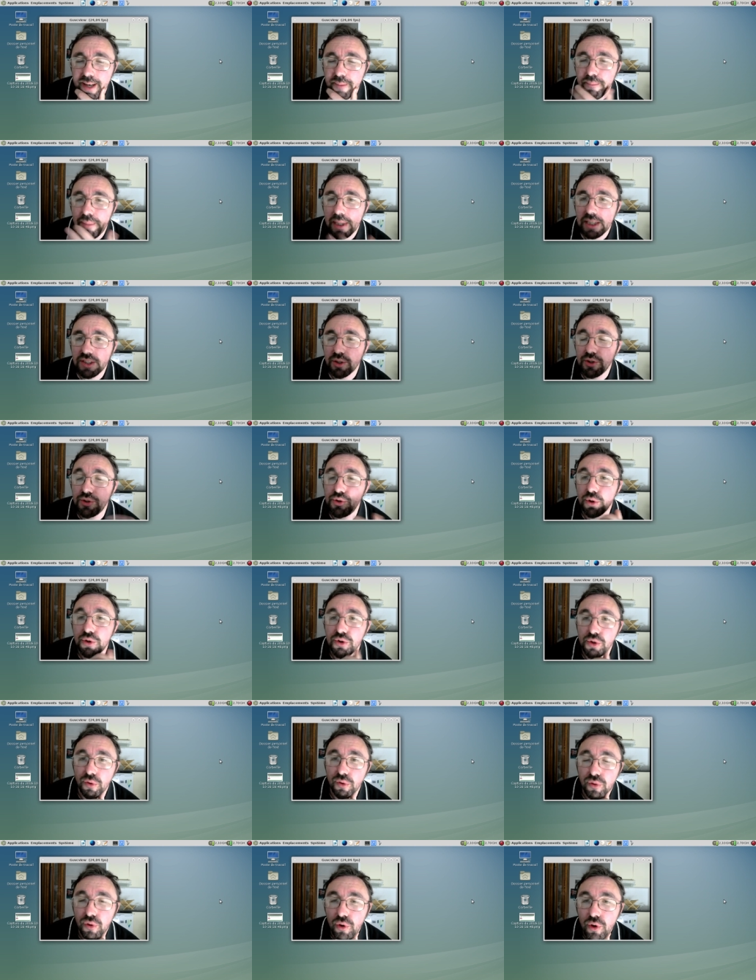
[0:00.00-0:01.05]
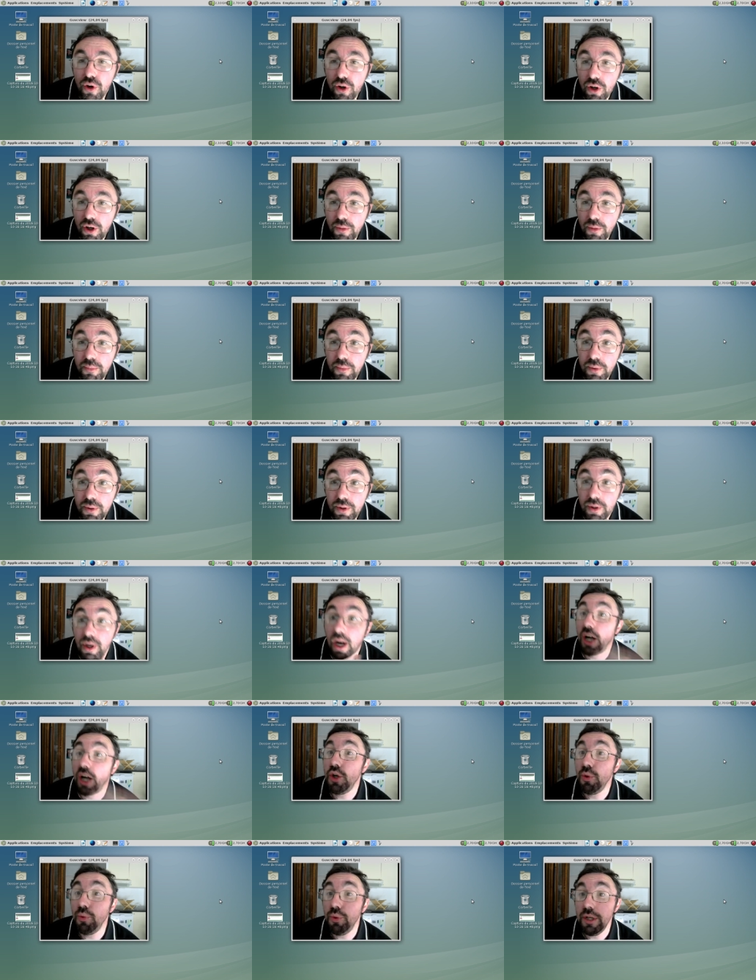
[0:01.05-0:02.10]
parce que sur son forum euh,
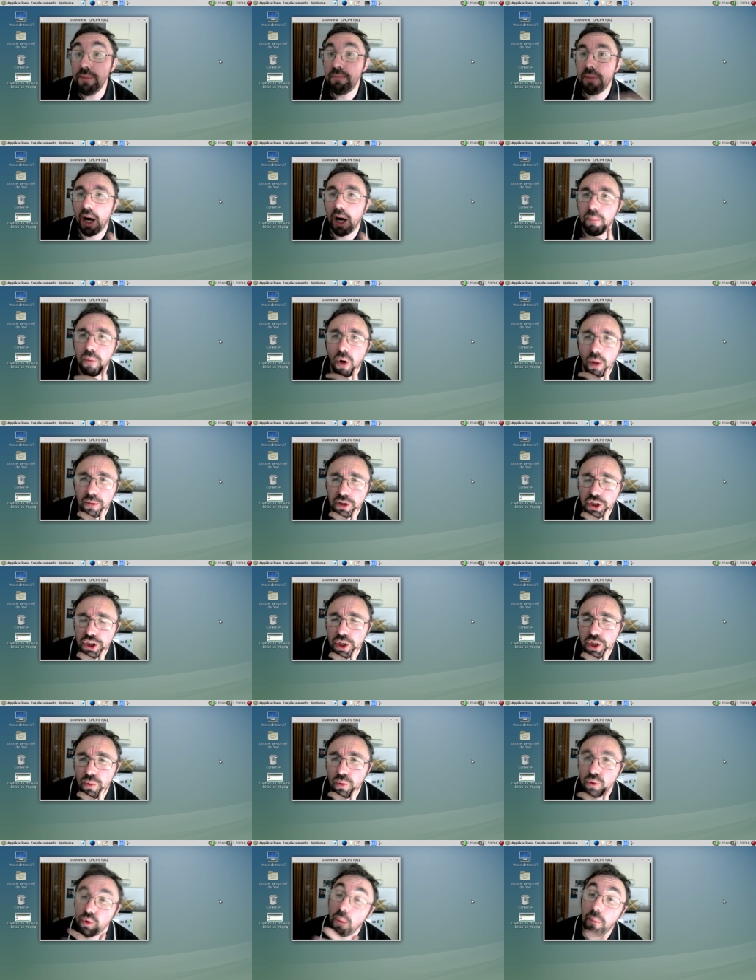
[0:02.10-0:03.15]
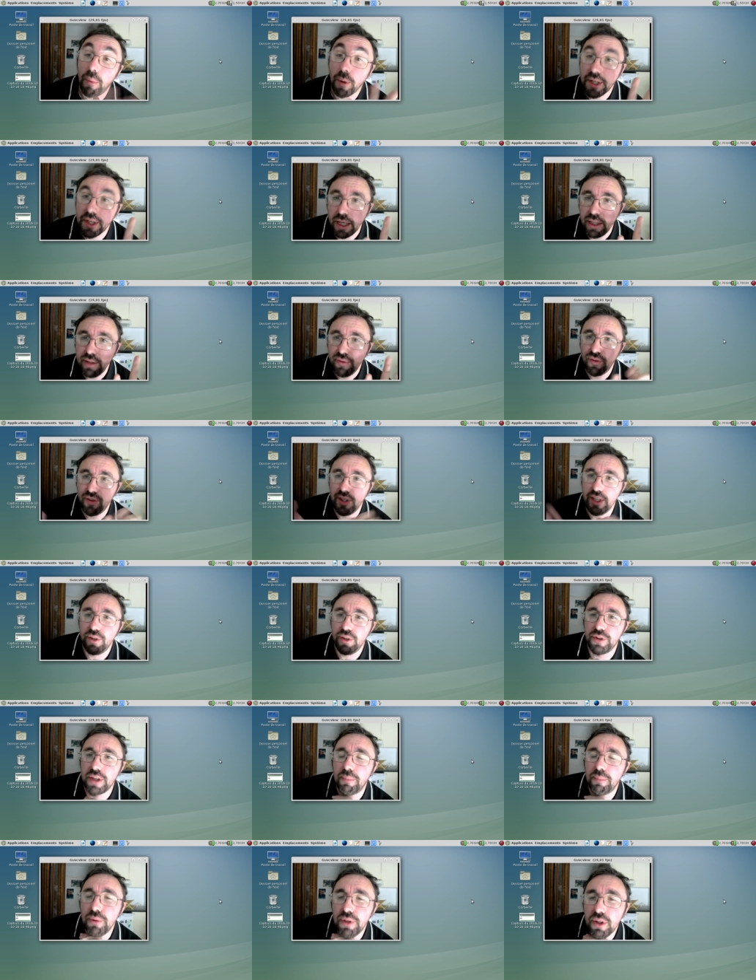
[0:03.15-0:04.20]
à lui, par rapport à Manjaro, qu'on pourrait qualifier de
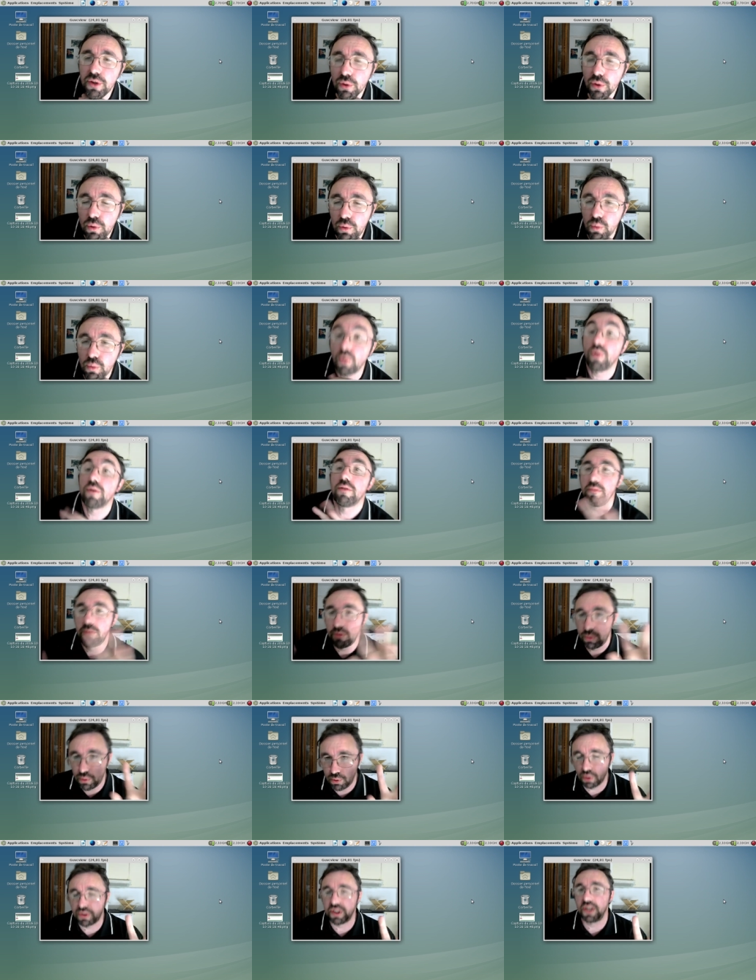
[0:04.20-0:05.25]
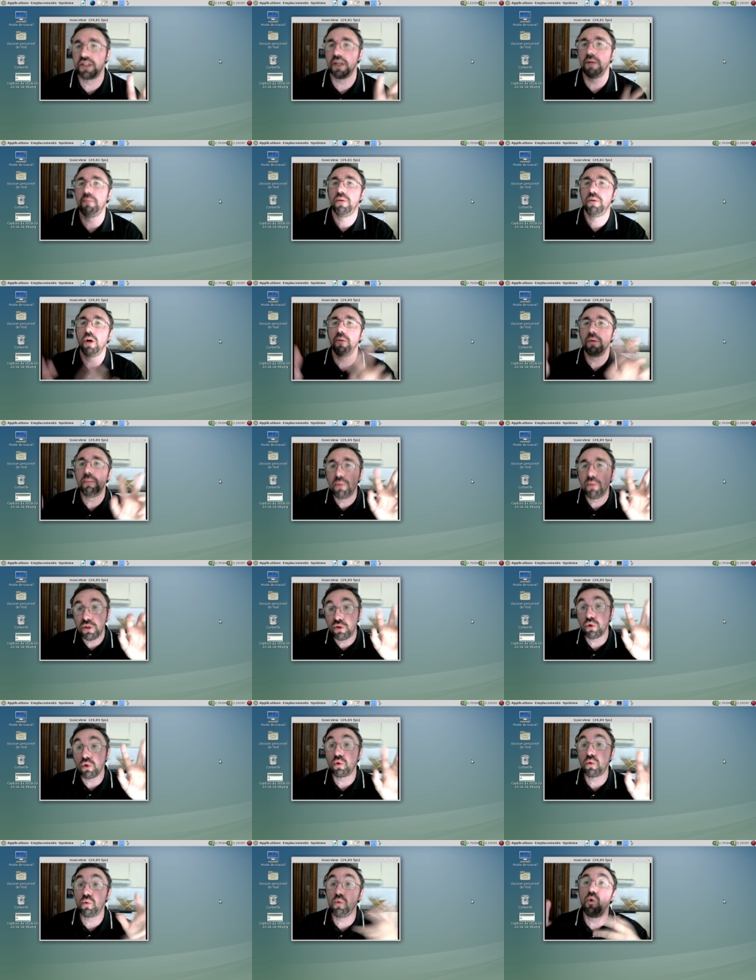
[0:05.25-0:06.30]
sa petite cour, sur certains plans, mais
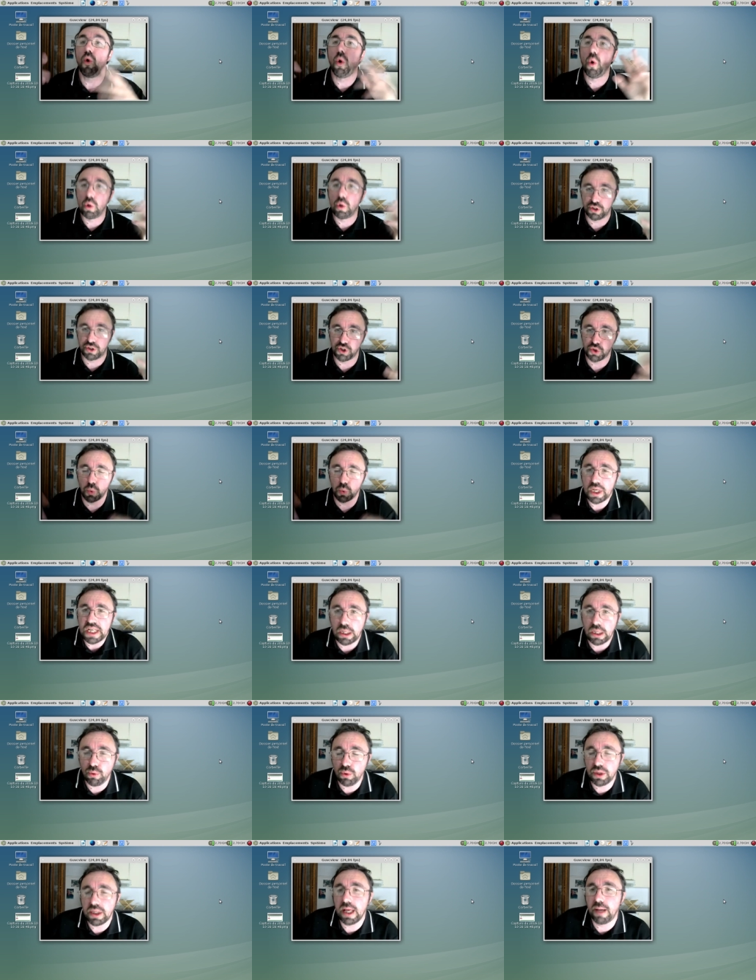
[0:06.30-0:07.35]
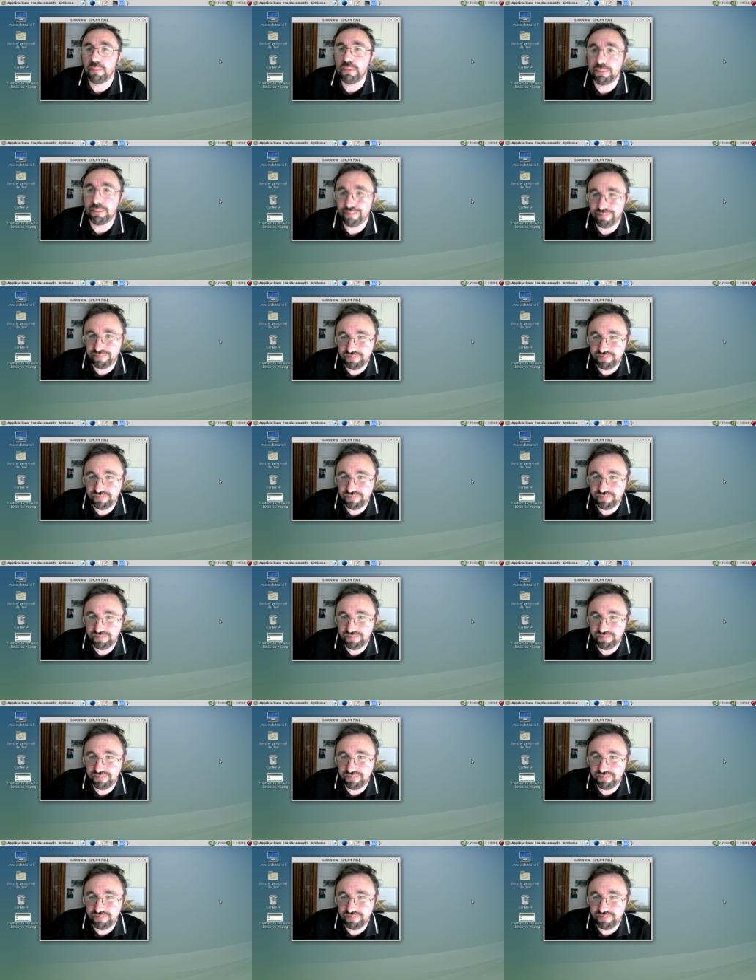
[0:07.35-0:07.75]
petite cour au sens royal du terme,